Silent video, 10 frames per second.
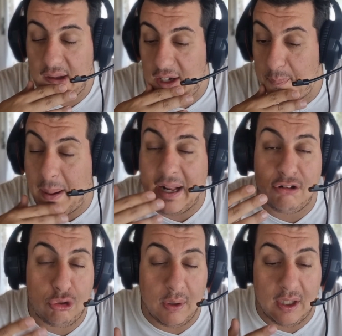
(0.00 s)
les paga el
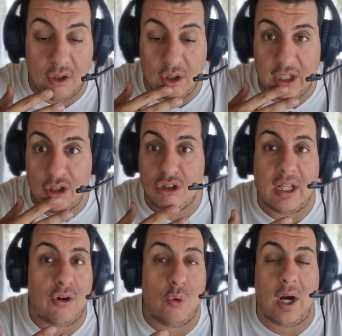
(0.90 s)
sueldo y no
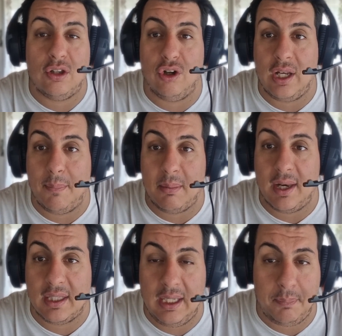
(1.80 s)
están jugando hoy en el primer
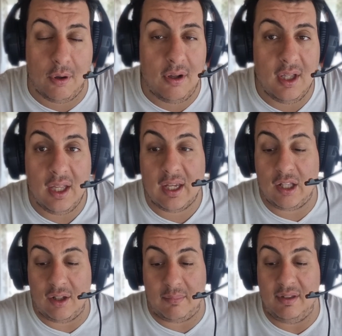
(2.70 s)
equipo, que
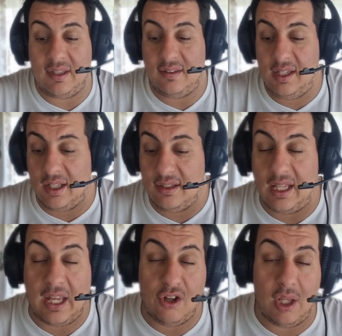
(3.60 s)
esto también se siente y
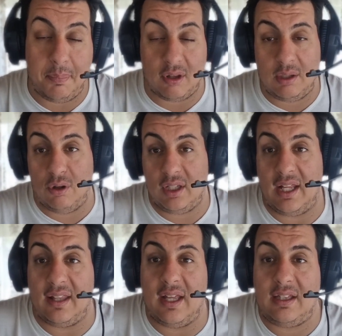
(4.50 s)
que lo deportivo
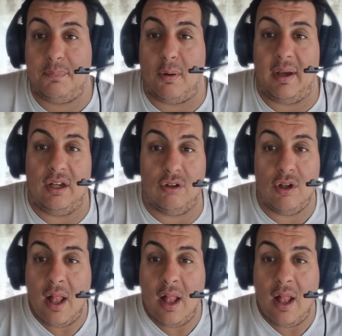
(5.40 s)
tener 10 tipos menos,